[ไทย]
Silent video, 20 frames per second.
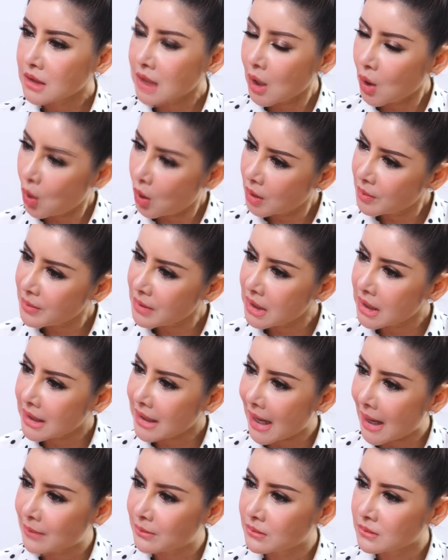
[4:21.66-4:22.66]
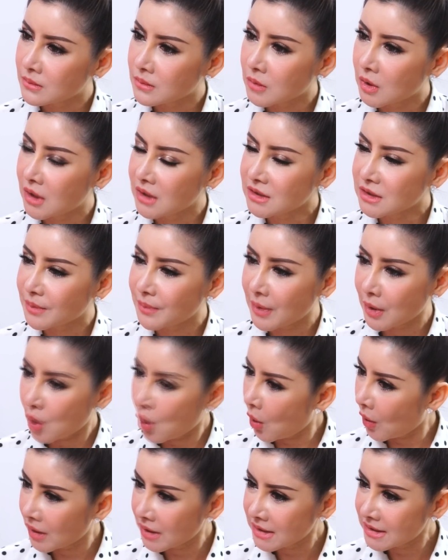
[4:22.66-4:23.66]
ถ้าคนมีกรรมก็จะไป
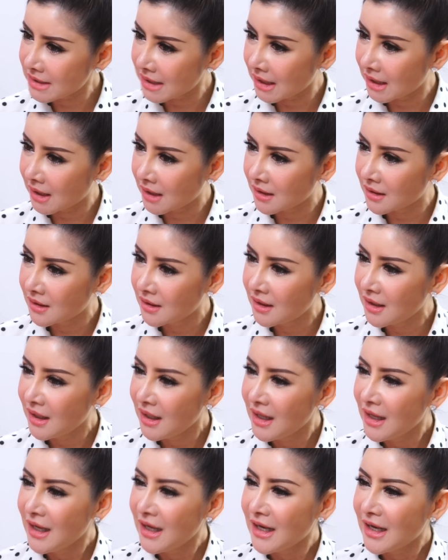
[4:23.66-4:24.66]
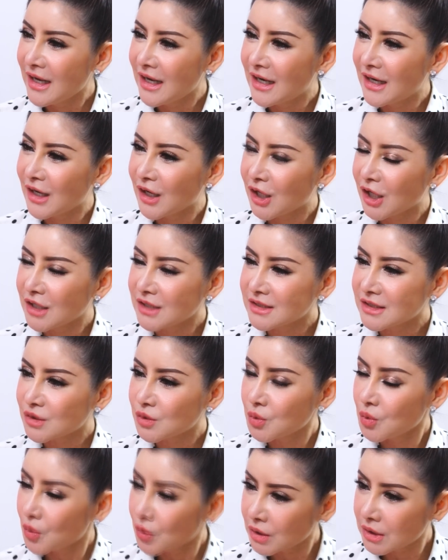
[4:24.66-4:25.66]
ค้นเจอแล้วก็จะ
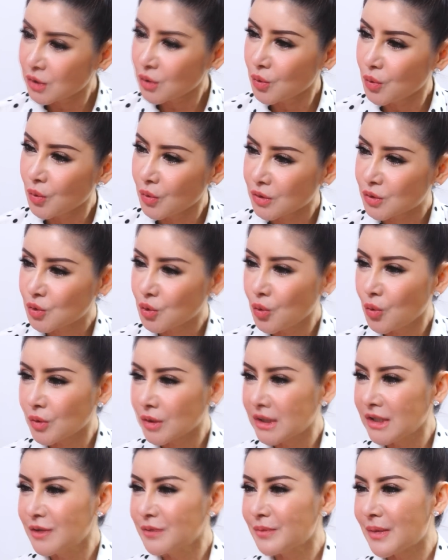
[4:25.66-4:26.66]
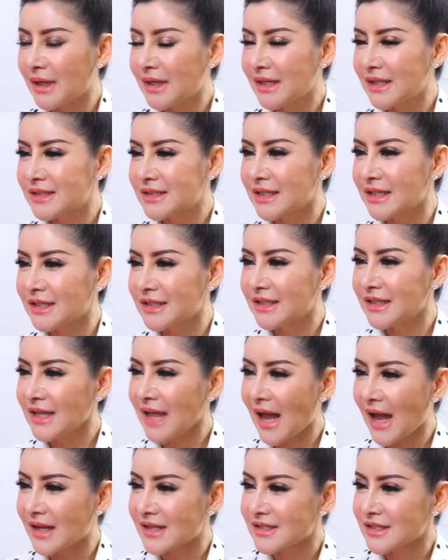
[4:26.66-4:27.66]
ถูกดูดถูกดึงไปในสิ่งที่
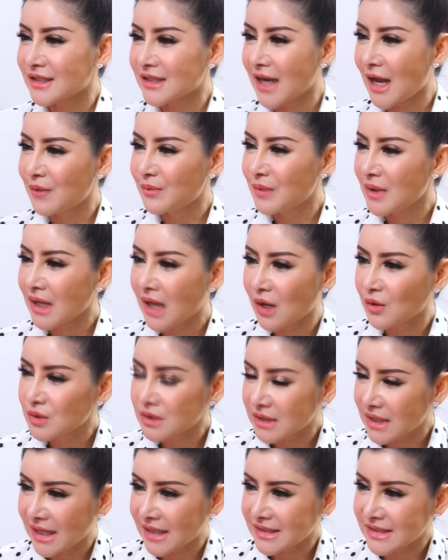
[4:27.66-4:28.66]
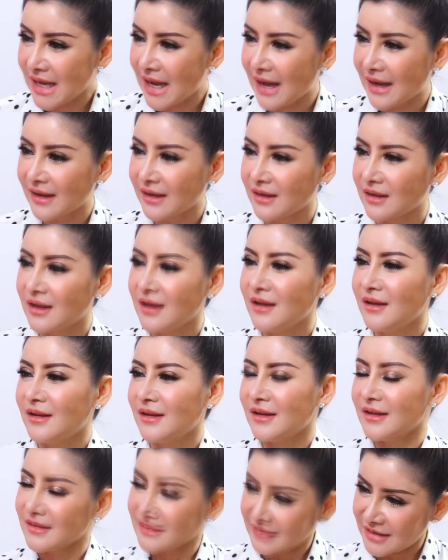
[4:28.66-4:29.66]
อาจจะทำให้เขาเสียใจ
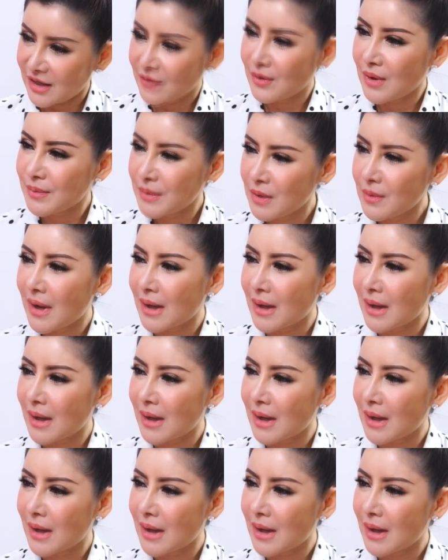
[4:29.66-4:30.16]
แต่ว่าพี